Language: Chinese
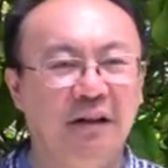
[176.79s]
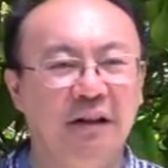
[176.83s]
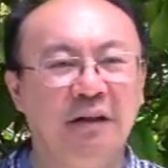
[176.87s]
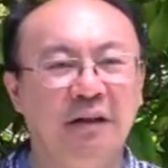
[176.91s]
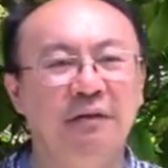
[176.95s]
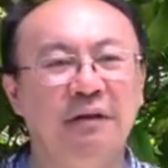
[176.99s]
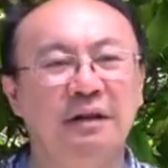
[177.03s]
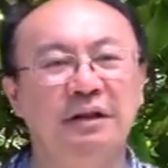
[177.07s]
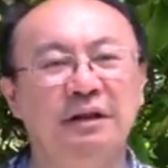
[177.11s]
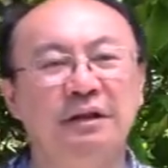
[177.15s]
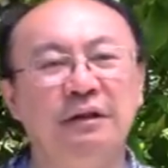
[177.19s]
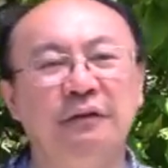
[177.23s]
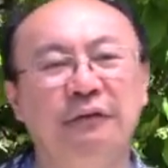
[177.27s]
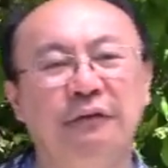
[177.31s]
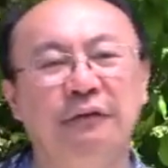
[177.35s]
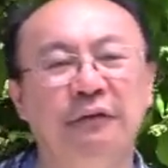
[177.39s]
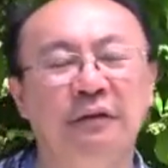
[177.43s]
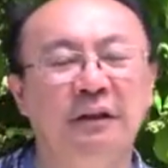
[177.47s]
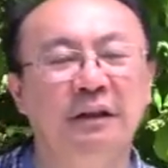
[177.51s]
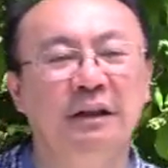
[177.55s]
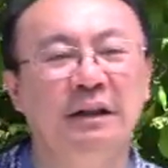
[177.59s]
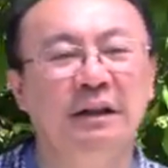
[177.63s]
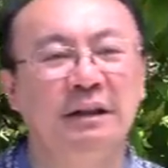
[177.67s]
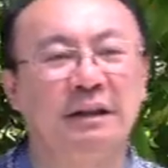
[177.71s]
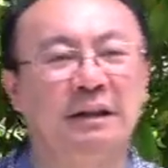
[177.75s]
因为师
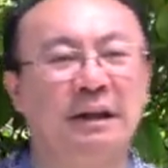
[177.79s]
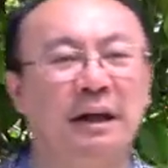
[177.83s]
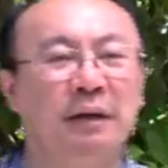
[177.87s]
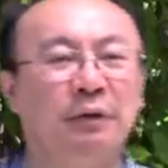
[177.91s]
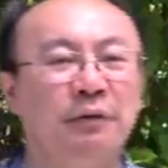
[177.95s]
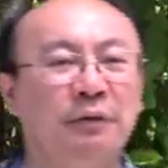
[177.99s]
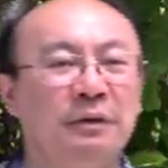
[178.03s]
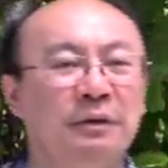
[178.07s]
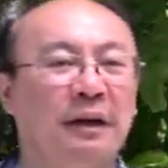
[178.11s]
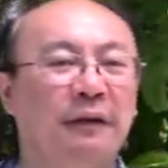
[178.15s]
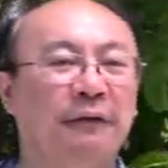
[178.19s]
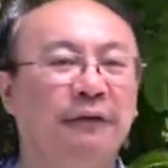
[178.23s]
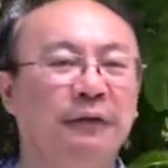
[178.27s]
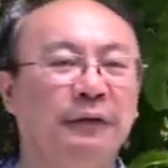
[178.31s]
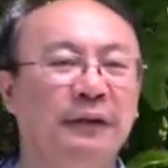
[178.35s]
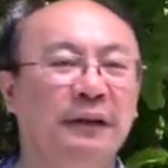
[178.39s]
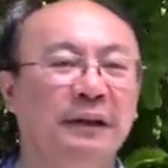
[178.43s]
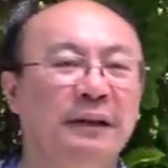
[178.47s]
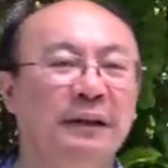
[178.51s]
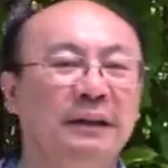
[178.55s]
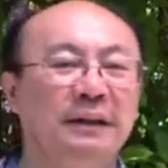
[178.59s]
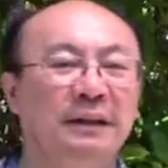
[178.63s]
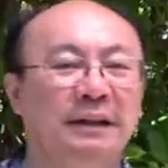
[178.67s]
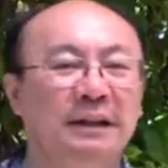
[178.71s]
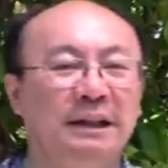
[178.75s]
傅在路加福
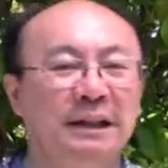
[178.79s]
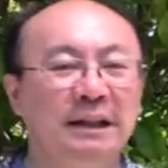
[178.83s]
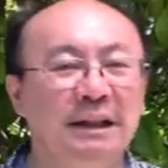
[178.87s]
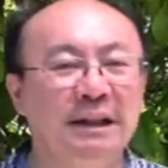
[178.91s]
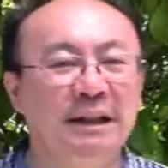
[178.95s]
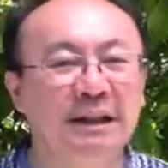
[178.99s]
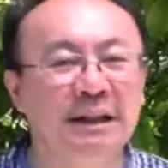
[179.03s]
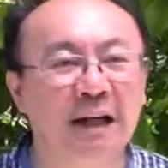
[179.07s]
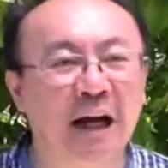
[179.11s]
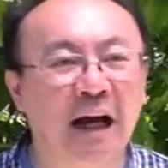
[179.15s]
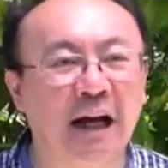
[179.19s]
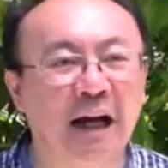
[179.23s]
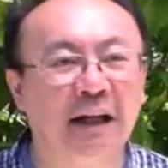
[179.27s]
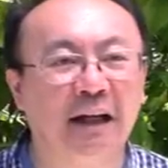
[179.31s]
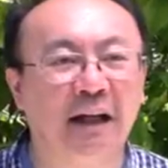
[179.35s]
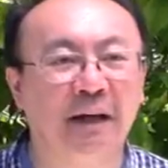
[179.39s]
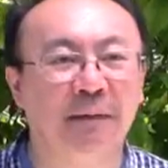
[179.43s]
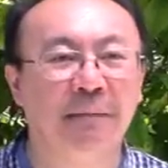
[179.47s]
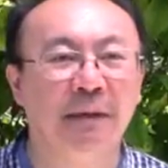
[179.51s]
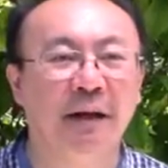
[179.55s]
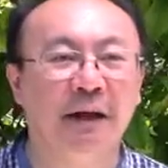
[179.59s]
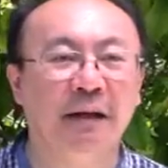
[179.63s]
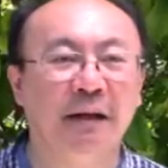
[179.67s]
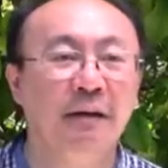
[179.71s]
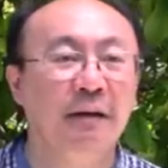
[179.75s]
音第一章
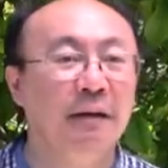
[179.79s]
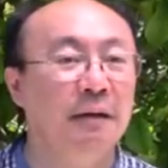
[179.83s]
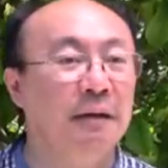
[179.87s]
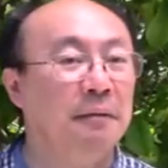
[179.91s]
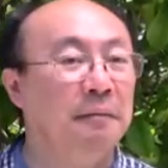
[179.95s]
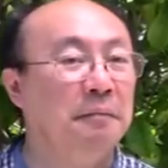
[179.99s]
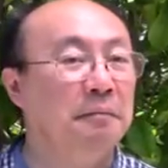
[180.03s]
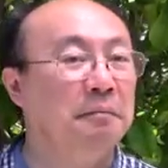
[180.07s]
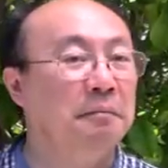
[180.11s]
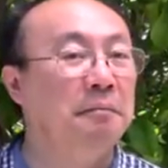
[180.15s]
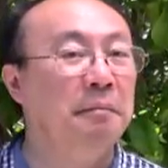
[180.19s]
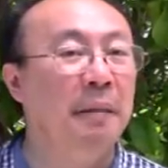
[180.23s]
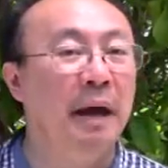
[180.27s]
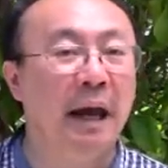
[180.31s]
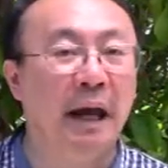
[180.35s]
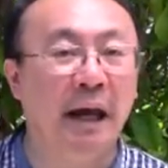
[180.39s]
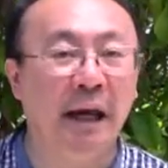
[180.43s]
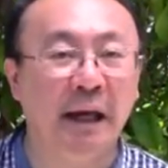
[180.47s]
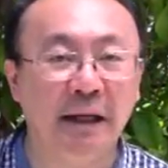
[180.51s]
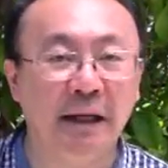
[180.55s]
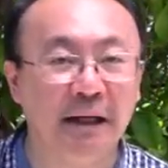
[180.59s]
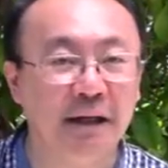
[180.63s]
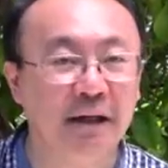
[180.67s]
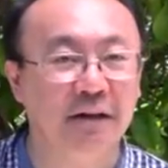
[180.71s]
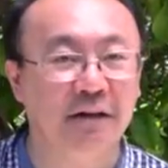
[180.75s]
里面。
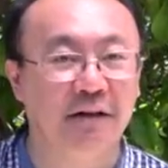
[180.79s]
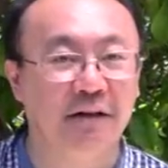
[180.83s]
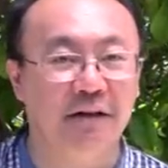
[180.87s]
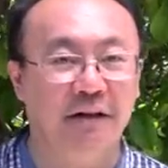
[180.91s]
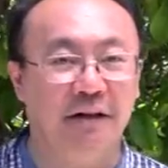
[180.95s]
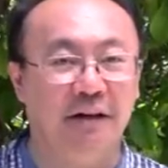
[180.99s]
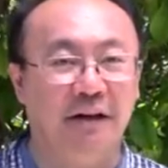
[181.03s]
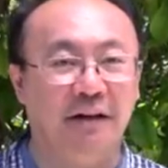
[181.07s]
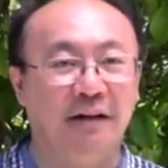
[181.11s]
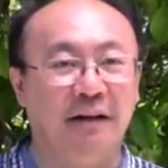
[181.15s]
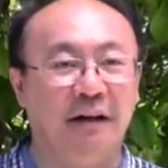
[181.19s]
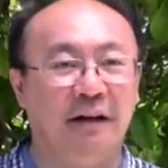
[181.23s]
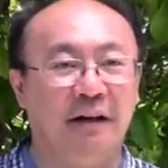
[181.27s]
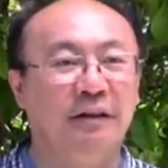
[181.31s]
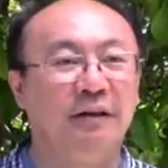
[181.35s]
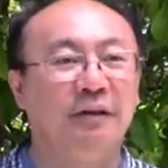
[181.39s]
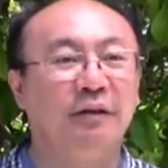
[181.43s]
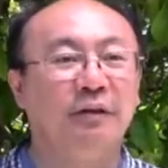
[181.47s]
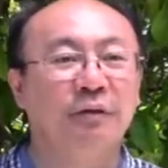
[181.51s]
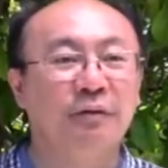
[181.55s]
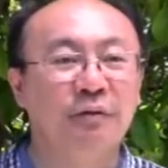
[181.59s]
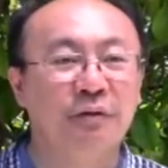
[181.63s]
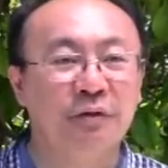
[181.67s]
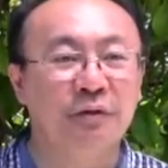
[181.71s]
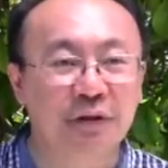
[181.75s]
每一个人呢，
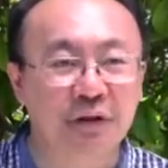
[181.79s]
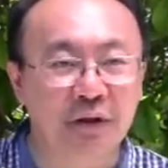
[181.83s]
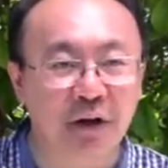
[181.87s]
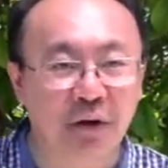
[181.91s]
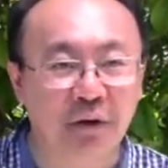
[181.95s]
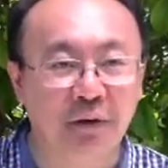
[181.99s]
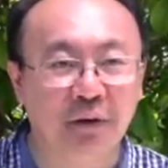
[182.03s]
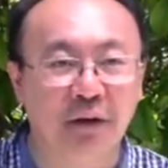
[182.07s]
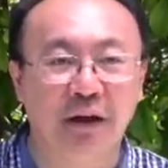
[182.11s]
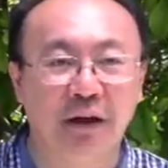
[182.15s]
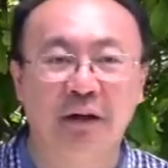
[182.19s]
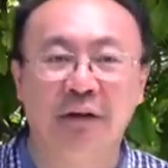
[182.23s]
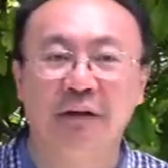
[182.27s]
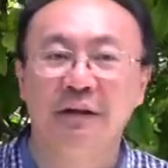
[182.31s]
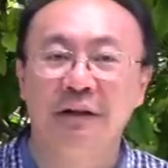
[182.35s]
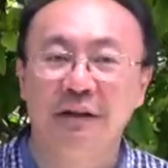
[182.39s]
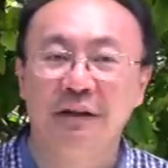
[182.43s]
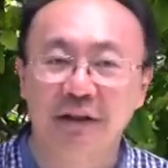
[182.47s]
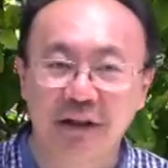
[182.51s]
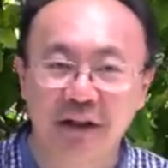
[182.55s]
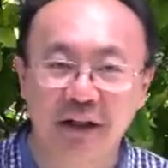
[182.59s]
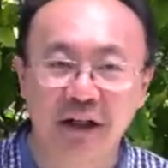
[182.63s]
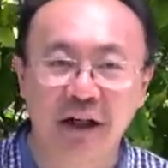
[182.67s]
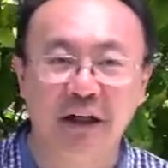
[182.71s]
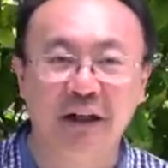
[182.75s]
都受了
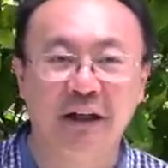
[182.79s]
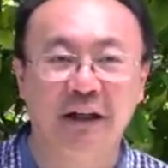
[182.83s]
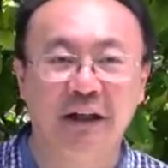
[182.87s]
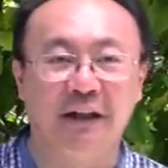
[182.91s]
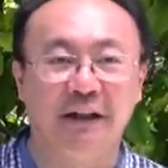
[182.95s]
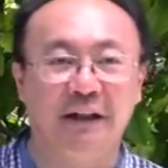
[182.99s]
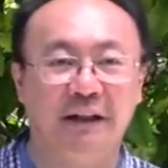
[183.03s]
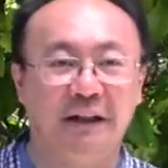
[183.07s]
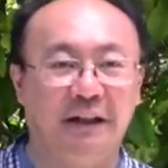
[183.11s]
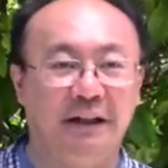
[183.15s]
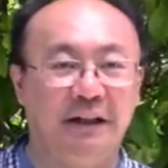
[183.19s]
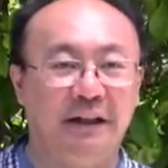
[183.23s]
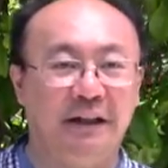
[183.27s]
圣灵的